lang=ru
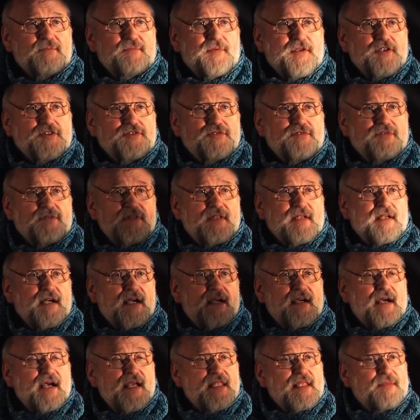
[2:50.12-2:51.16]
пишут
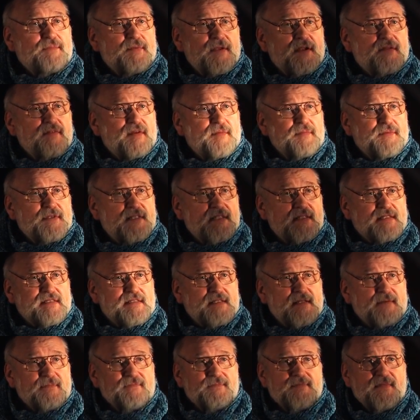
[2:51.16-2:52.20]
никакая не
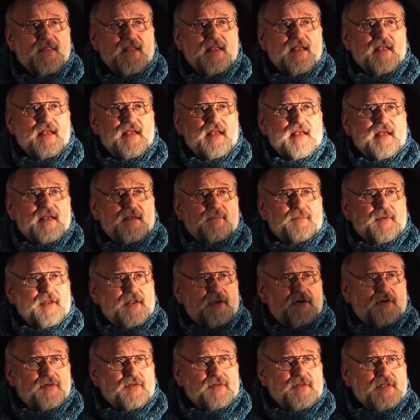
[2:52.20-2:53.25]
первоптица,
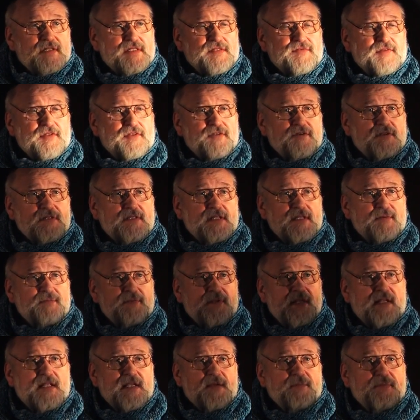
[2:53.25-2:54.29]
переходное звено от
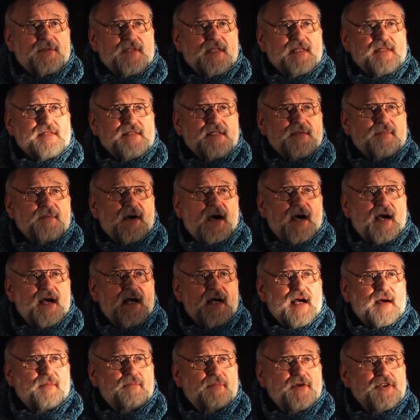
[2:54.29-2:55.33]
рептилий к птицам,
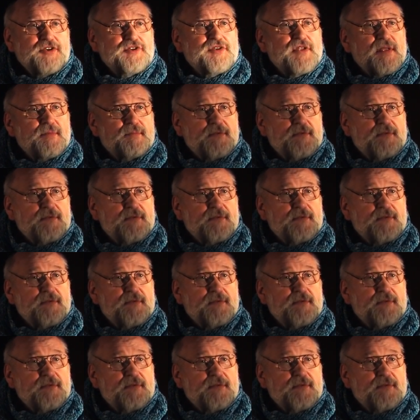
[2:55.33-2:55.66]
а обычная